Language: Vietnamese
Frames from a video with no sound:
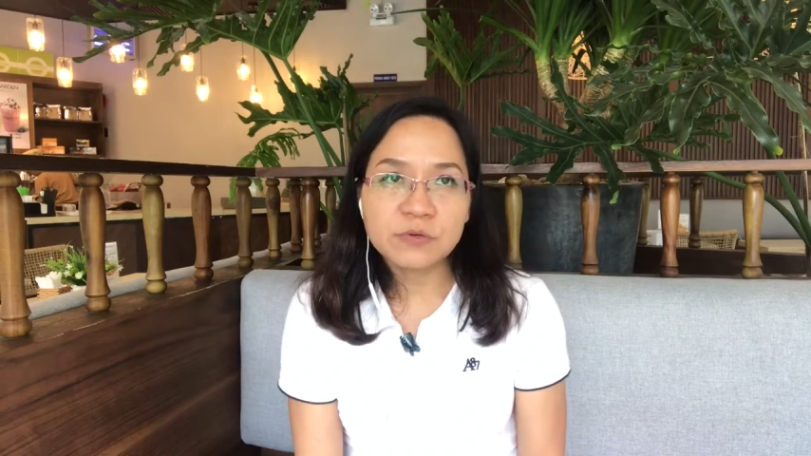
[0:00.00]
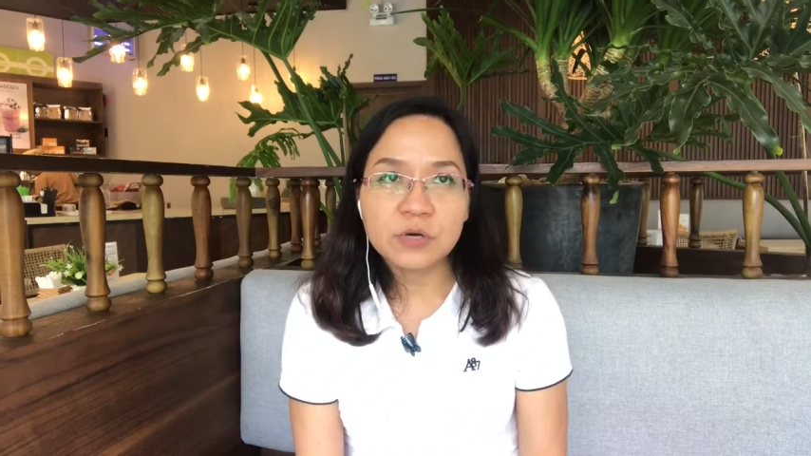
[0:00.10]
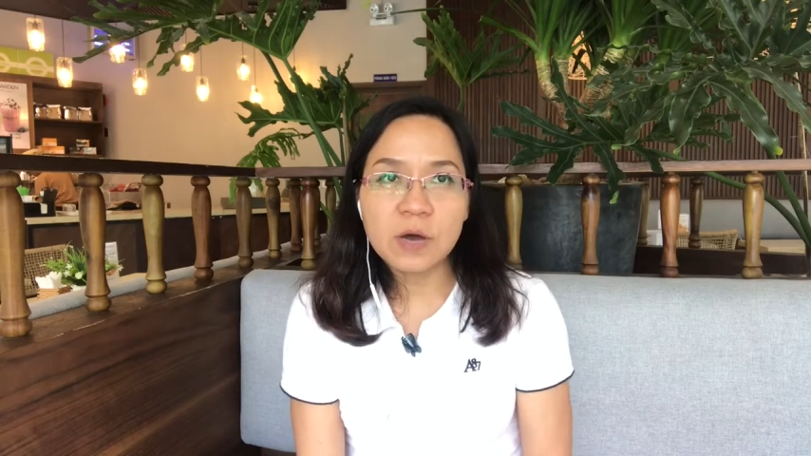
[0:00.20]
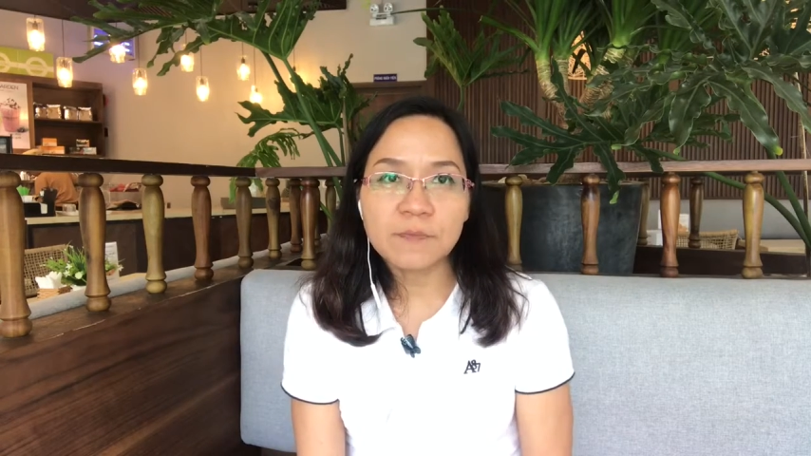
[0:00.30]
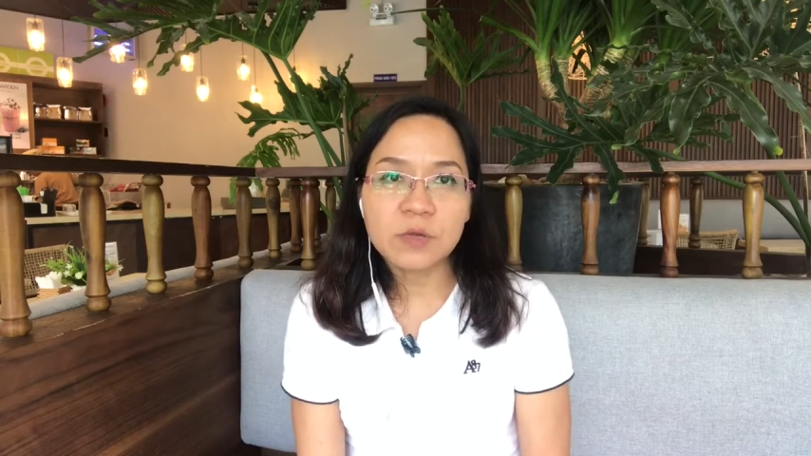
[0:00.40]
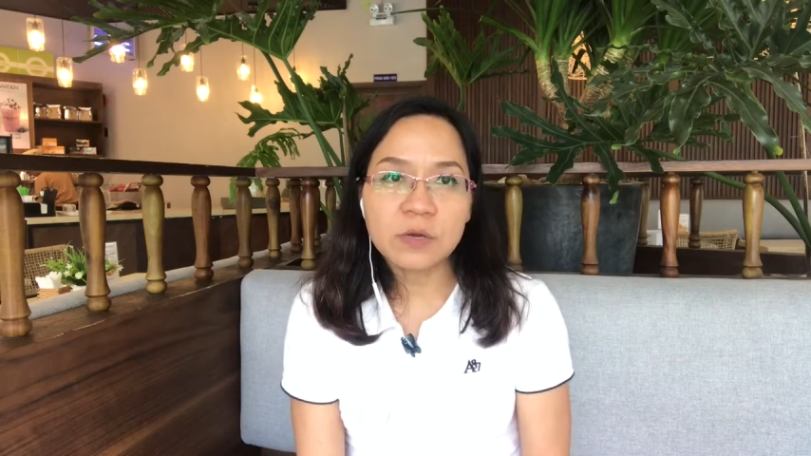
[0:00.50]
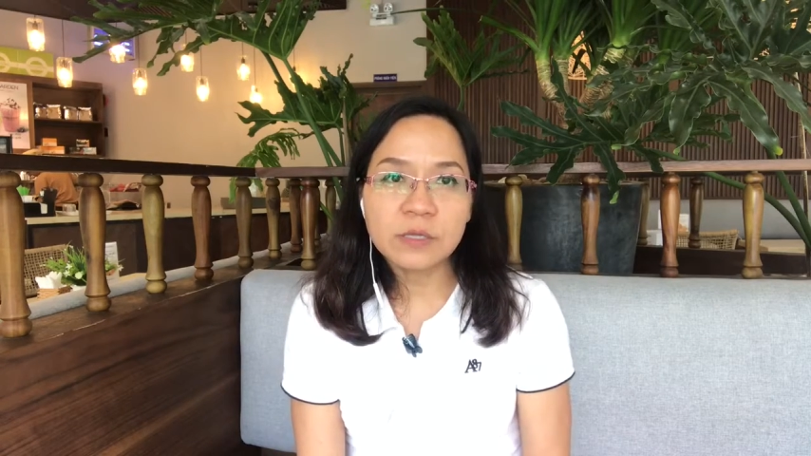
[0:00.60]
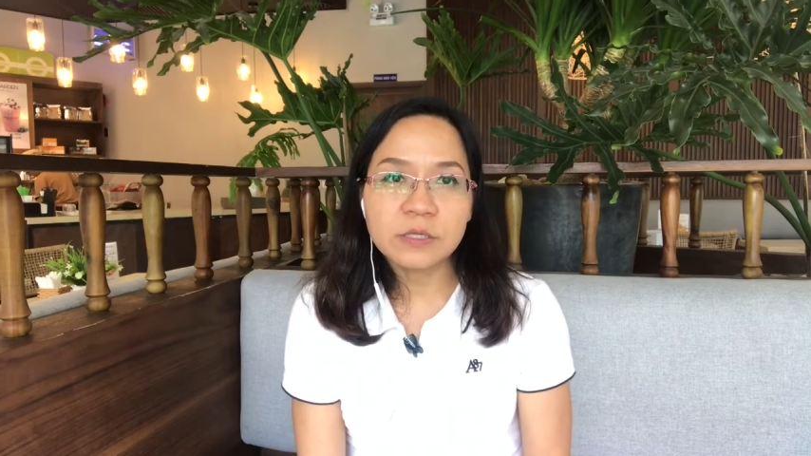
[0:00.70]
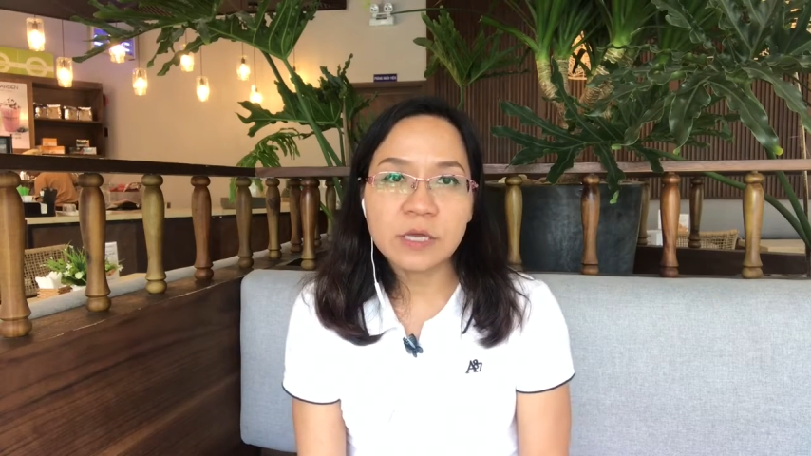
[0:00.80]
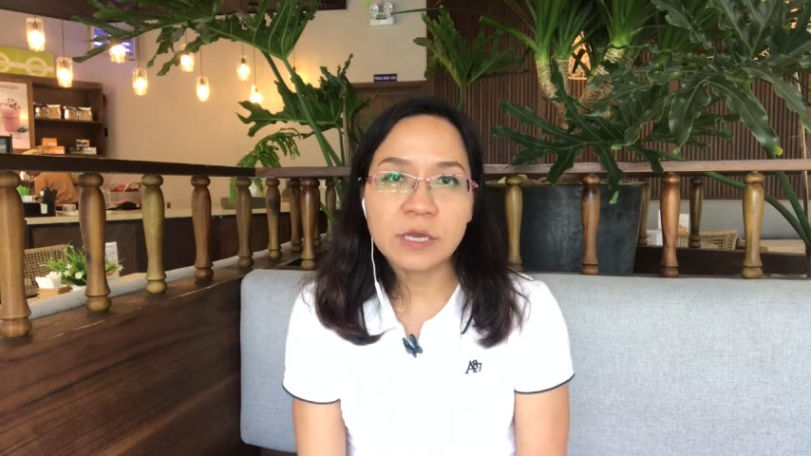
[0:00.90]
trường hợp những
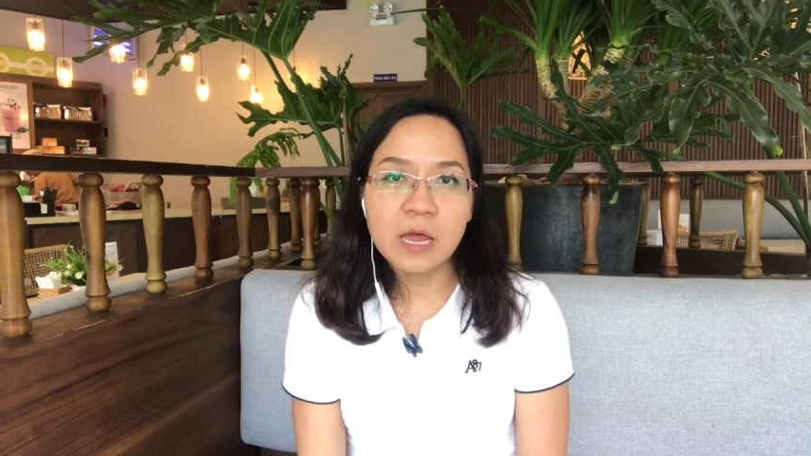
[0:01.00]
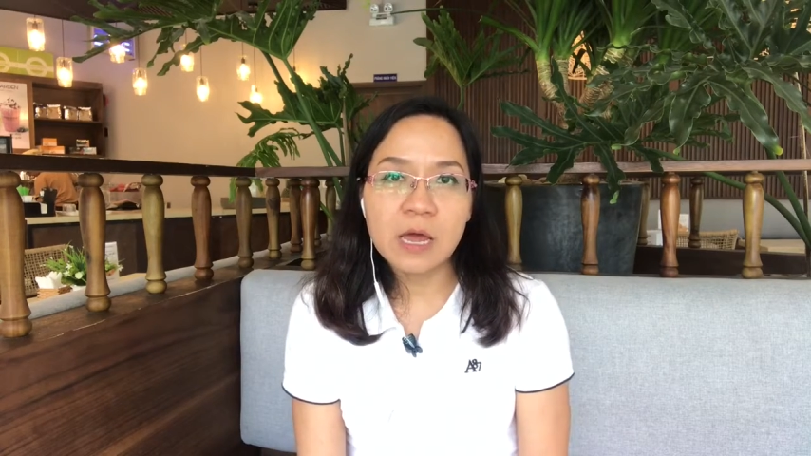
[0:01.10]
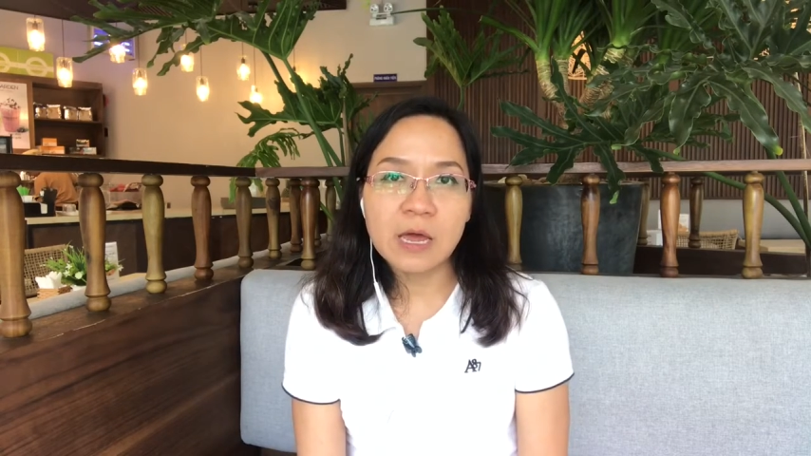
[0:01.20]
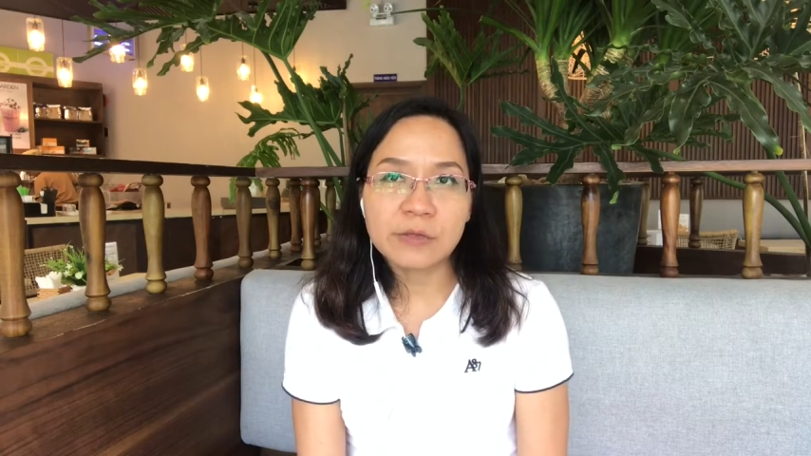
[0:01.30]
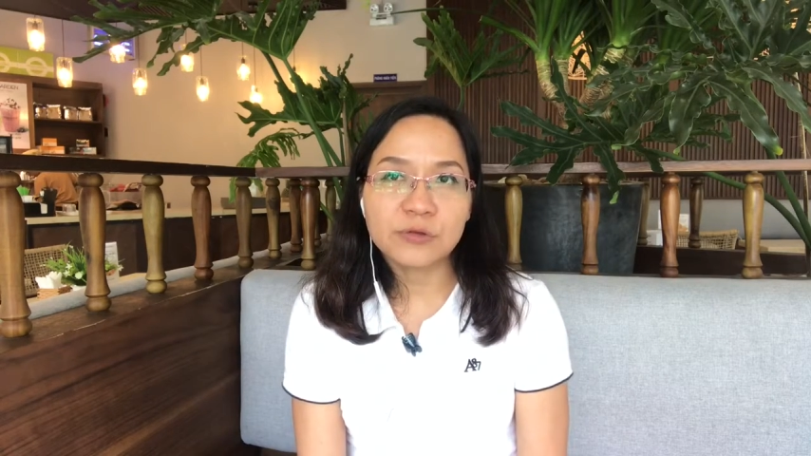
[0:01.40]
anh chị là à